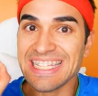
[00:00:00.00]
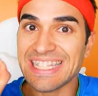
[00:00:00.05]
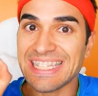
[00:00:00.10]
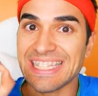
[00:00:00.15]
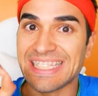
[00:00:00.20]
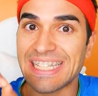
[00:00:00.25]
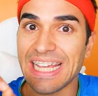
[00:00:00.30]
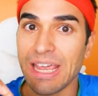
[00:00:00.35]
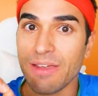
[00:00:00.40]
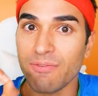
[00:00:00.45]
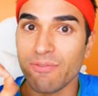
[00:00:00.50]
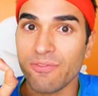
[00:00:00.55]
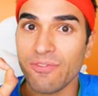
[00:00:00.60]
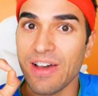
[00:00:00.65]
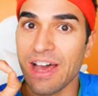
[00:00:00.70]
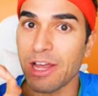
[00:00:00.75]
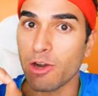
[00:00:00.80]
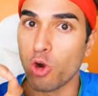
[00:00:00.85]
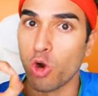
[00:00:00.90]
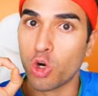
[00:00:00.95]
Se
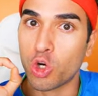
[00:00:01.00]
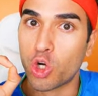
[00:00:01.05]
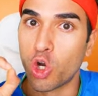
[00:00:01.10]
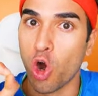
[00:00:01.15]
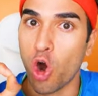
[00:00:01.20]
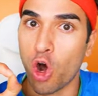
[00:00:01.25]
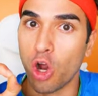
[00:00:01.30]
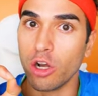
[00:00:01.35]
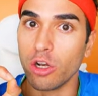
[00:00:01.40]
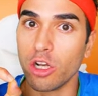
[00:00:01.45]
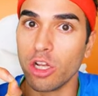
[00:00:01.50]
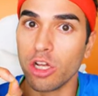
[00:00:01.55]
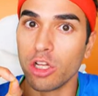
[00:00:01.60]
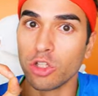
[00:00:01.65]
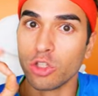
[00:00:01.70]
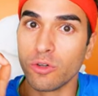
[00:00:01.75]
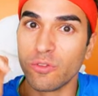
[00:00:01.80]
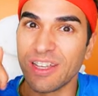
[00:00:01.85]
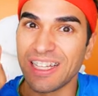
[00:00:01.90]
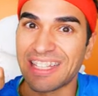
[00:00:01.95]
farò gol
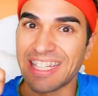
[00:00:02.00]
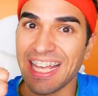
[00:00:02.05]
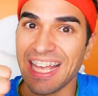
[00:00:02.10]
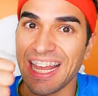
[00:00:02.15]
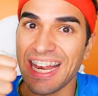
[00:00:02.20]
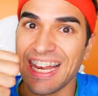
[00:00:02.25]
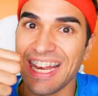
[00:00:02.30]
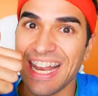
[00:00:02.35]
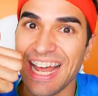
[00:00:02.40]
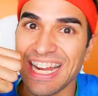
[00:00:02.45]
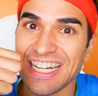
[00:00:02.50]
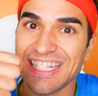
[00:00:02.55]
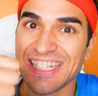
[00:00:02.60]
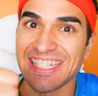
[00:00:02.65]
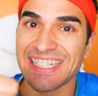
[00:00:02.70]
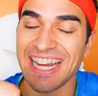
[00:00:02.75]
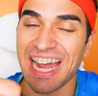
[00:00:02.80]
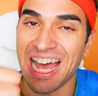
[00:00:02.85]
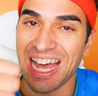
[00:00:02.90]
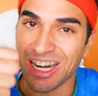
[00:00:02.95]
dovete
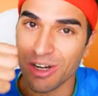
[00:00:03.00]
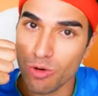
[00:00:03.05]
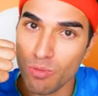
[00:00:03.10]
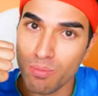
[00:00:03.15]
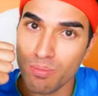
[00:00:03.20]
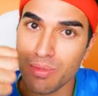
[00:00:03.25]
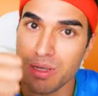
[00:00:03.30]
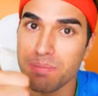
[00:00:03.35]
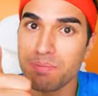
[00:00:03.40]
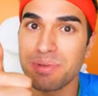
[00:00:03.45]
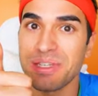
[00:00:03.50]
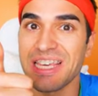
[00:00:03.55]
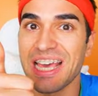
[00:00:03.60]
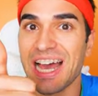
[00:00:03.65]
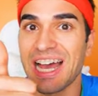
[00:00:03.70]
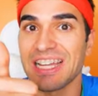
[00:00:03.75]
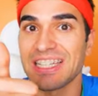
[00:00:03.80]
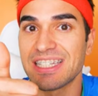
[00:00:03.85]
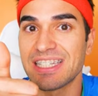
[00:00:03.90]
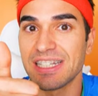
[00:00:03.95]
lasciare un mi
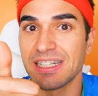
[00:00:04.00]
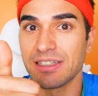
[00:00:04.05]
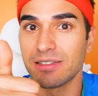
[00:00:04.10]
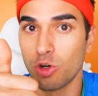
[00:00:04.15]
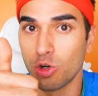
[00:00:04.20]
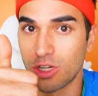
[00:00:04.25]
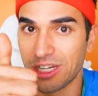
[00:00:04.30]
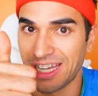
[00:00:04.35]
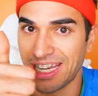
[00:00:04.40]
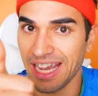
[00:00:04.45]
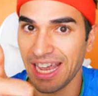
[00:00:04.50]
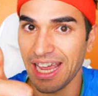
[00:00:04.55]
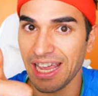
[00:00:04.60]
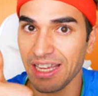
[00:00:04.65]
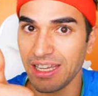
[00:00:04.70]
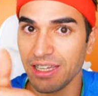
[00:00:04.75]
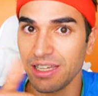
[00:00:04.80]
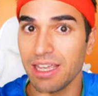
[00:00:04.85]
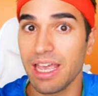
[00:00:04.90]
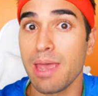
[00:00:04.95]
piace,
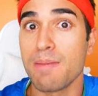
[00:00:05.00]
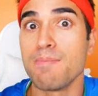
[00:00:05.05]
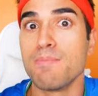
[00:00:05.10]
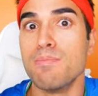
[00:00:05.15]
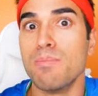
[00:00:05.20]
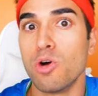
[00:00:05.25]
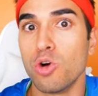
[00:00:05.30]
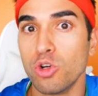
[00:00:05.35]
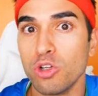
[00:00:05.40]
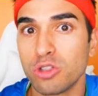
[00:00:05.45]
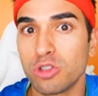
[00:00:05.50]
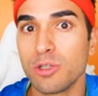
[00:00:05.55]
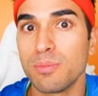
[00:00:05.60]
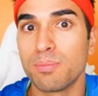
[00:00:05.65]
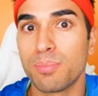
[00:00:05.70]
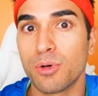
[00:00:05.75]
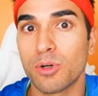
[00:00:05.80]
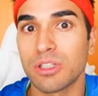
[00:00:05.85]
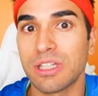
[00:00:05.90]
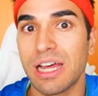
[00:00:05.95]
ok? È molto
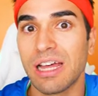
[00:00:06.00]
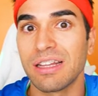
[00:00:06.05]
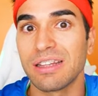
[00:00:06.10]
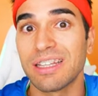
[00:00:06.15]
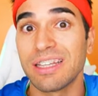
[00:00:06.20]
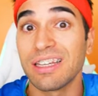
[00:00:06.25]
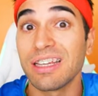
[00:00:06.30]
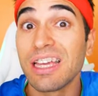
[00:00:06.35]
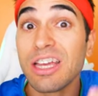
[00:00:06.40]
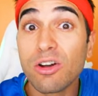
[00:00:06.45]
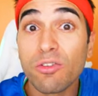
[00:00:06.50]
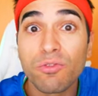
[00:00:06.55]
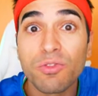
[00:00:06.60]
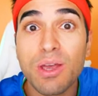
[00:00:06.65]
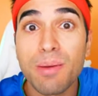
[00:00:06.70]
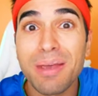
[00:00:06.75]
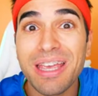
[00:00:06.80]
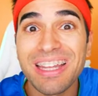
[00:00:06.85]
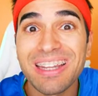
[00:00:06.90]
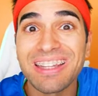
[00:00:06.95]
importante. E
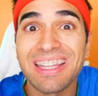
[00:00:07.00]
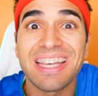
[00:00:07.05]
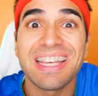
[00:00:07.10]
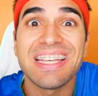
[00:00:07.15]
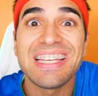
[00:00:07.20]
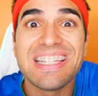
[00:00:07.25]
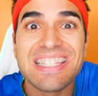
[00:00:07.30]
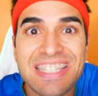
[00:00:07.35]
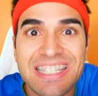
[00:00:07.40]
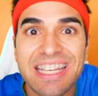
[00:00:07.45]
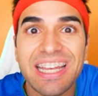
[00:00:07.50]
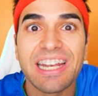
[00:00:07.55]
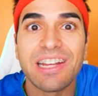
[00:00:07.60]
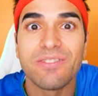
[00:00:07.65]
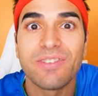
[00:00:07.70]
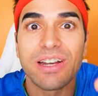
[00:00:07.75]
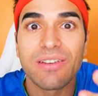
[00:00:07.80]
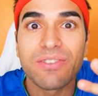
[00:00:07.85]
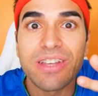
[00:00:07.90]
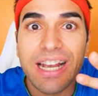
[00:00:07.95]
ovviamente
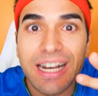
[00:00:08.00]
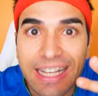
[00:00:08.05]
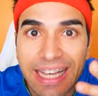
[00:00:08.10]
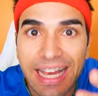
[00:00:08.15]
iscrivervi al